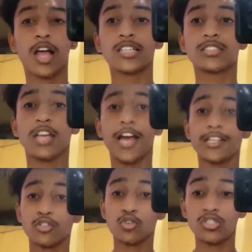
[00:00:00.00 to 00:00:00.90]
गाइस
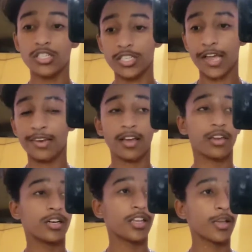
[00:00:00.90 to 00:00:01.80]
ऐसे कुछ जो चैन
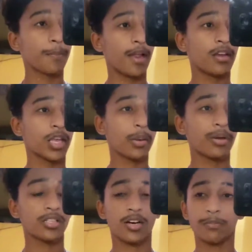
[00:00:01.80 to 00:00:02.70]
रही है ठीक है पहनने के
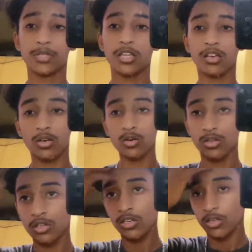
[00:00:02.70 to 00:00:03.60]
बाद आप भी देख लो
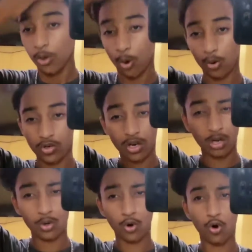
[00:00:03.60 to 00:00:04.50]
और
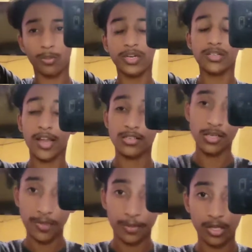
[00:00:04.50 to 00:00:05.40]
कमेंट
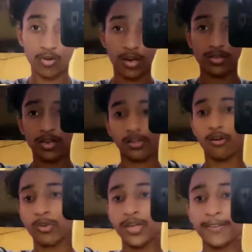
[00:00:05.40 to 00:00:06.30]
सेक्शन में बताओ कैसा लग रहा
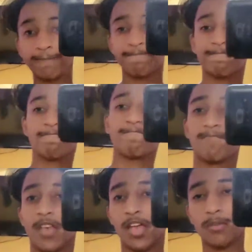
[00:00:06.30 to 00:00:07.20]
हूँ मैं हम्म,
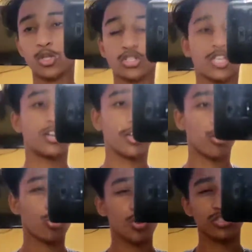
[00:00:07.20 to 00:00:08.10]
अब तो अच्छा नहीं लग
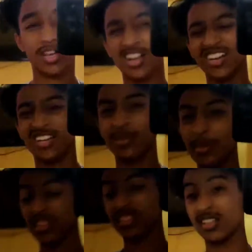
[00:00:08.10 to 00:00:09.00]
रहा हूँ क्योंकि शक्ल एकदम
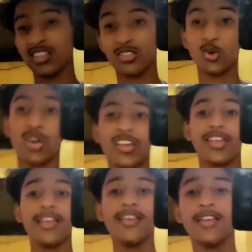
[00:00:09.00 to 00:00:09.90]
गंदी सिंधी सी हो रखी है